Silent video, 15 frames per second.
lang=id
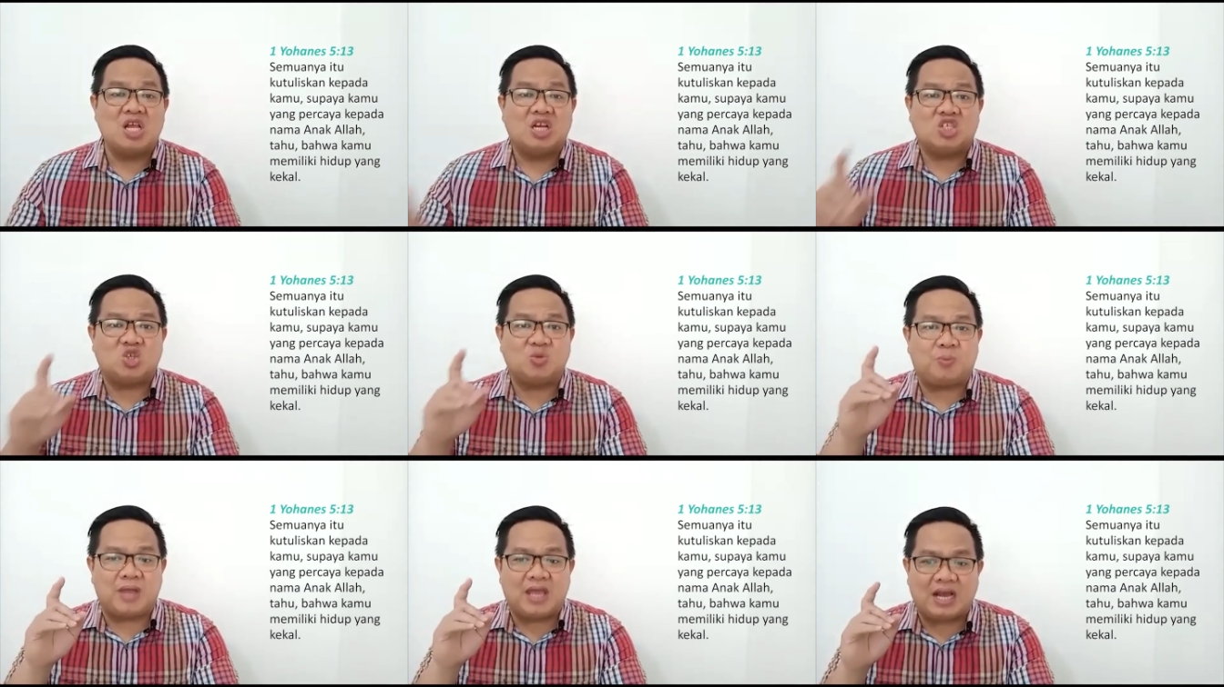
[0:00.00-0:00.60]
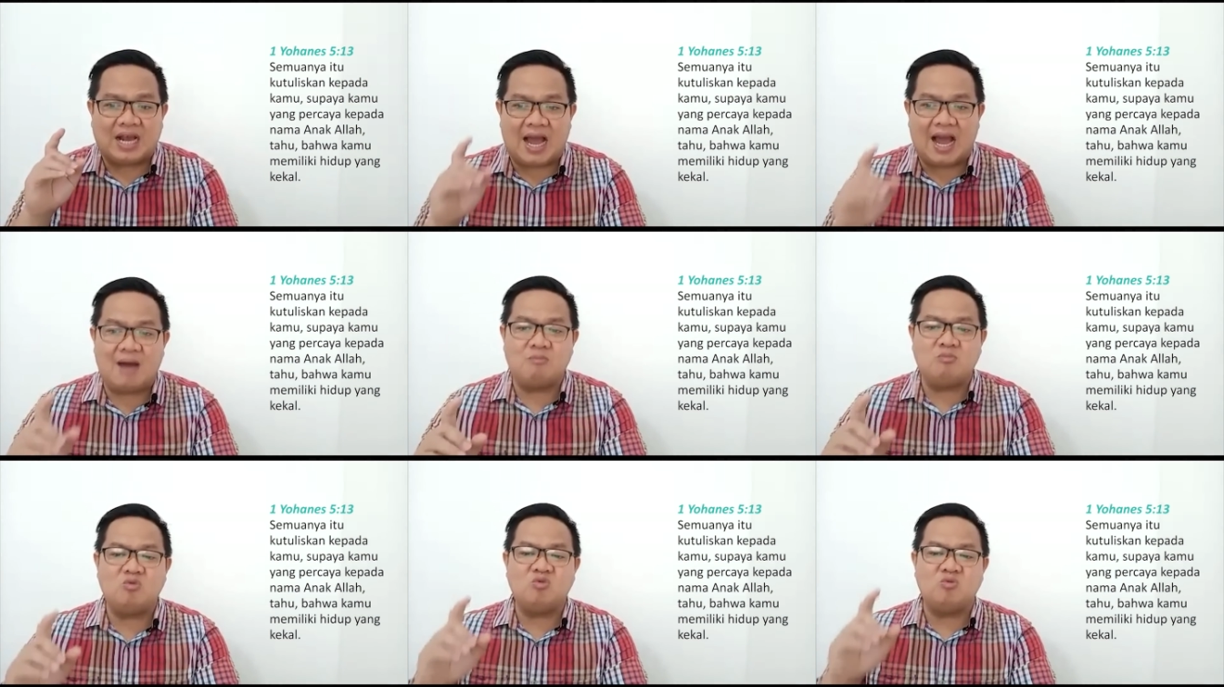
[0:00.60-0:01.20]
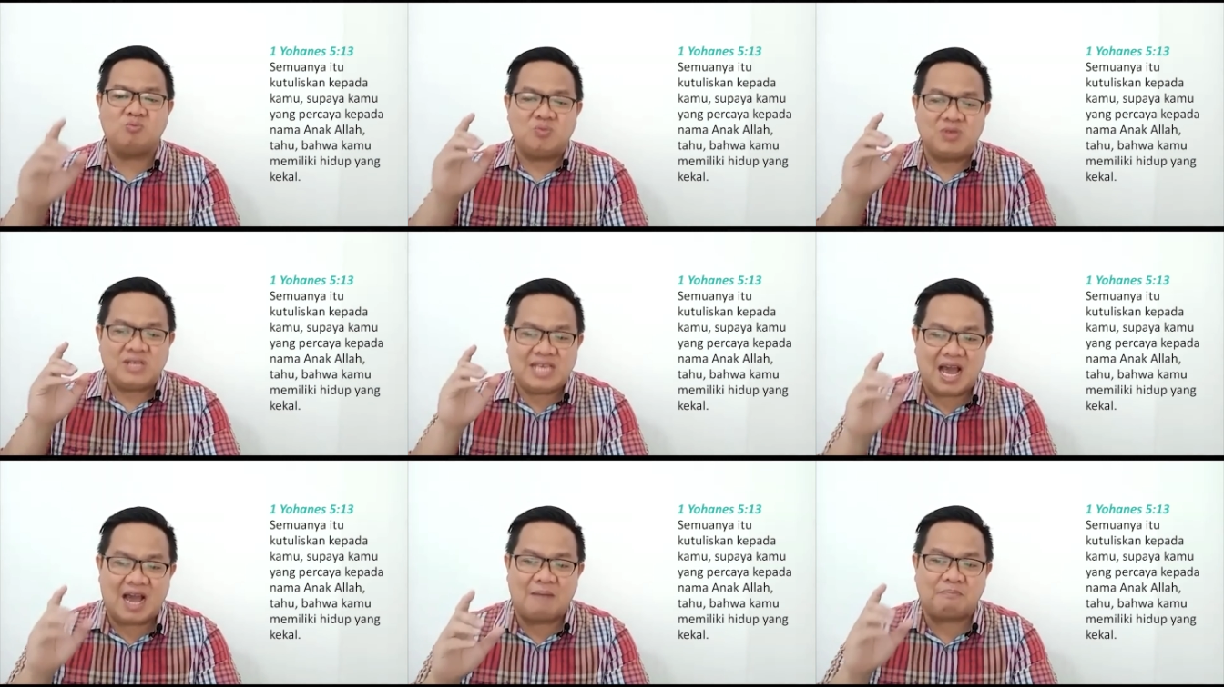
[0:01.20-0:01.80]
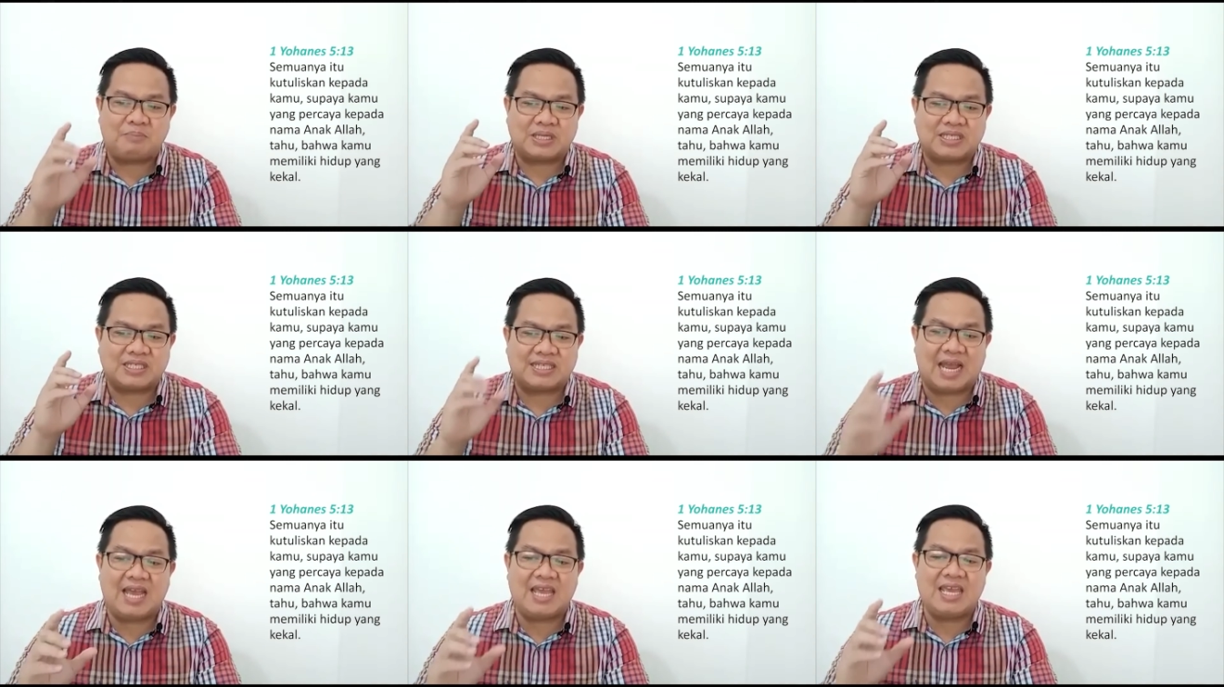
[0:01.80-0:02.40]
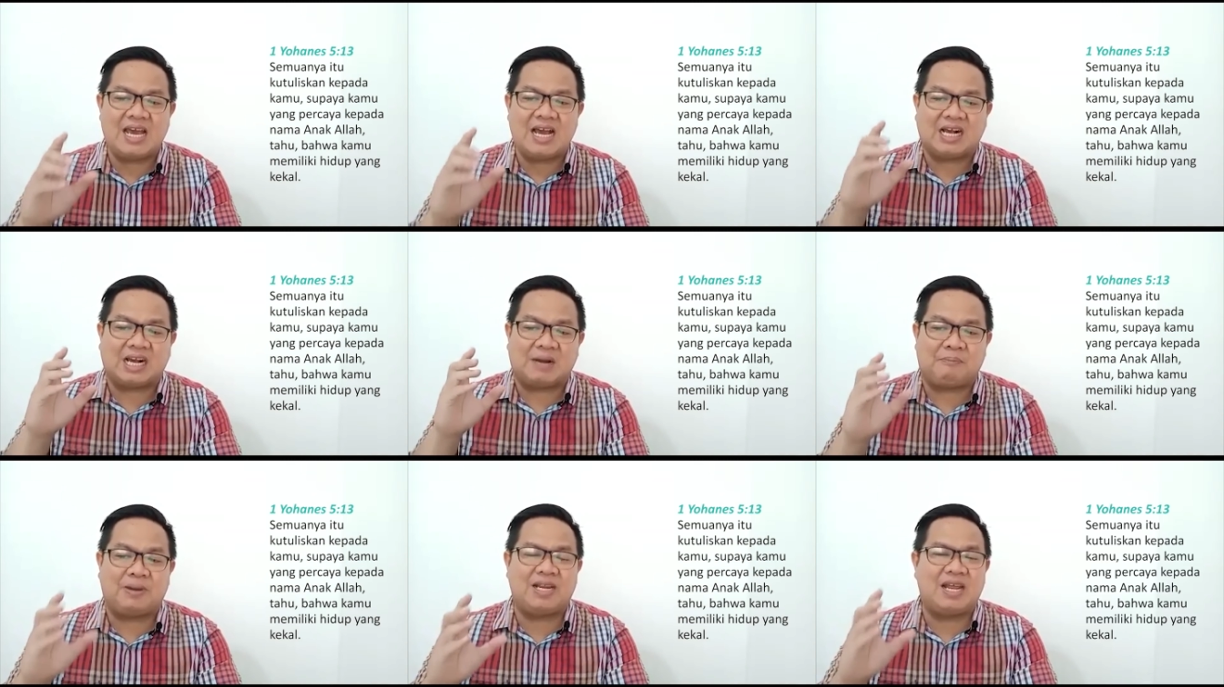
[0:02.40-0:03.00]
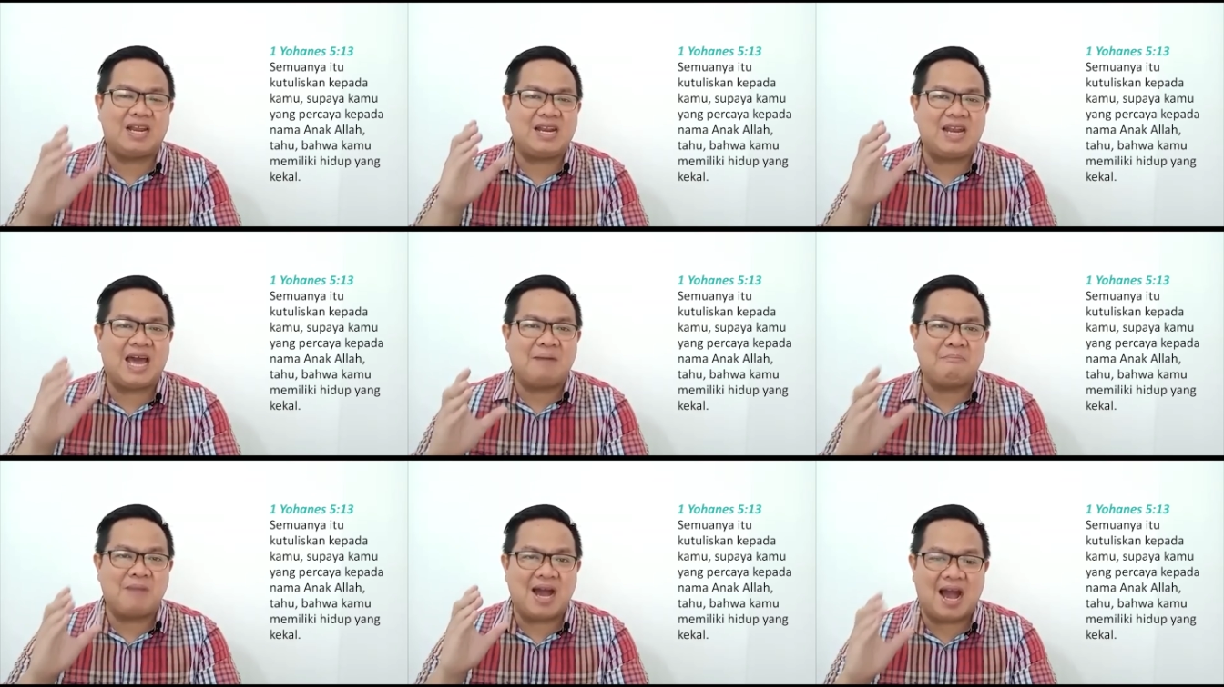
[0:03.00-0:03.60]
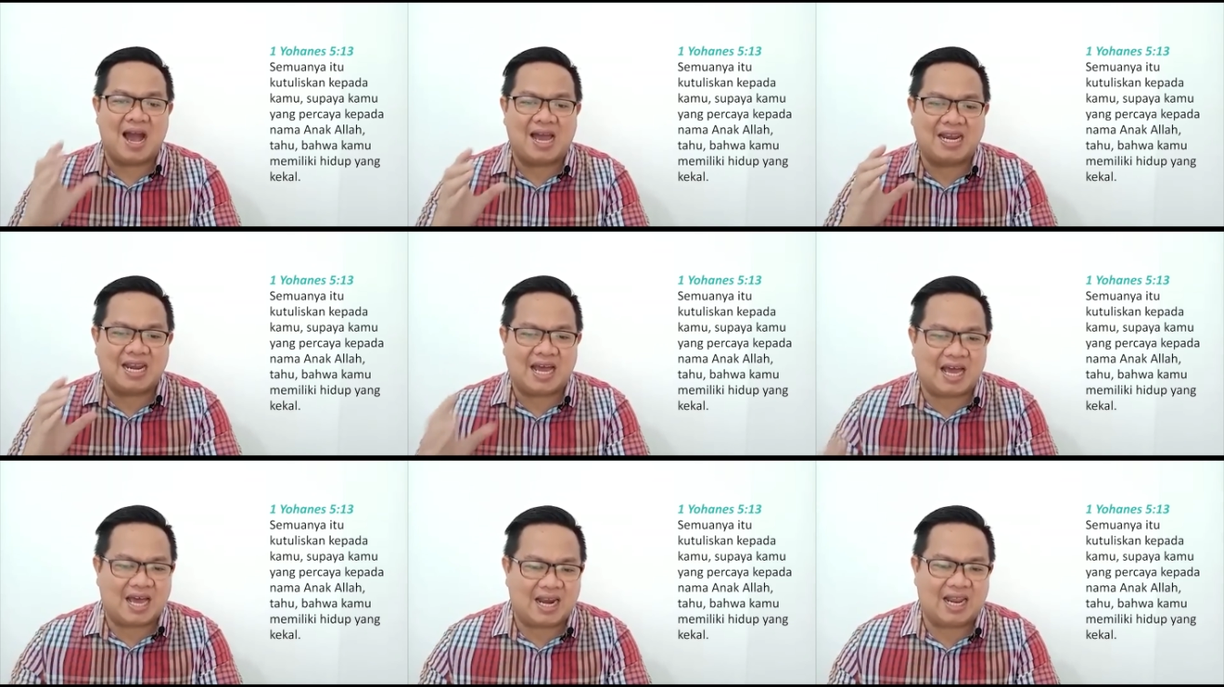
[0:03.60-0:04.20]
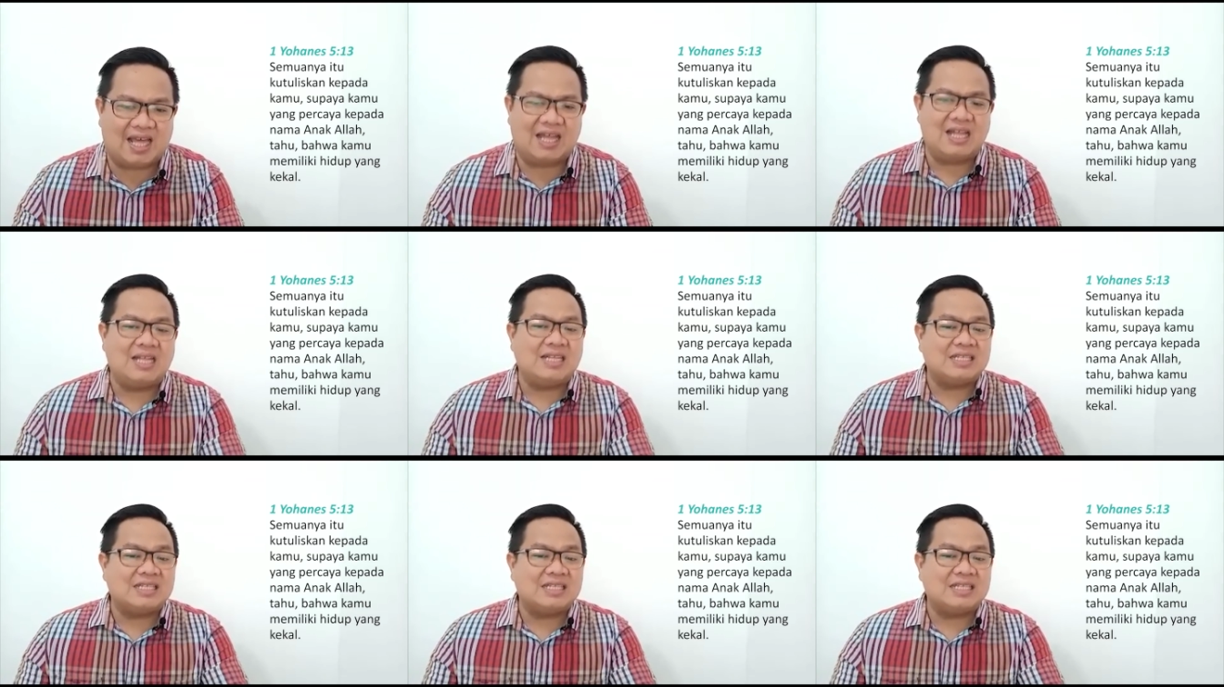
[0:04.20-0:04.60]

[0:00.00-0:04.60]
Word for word: Supaya kamu yang percaya kepada nama anak Allah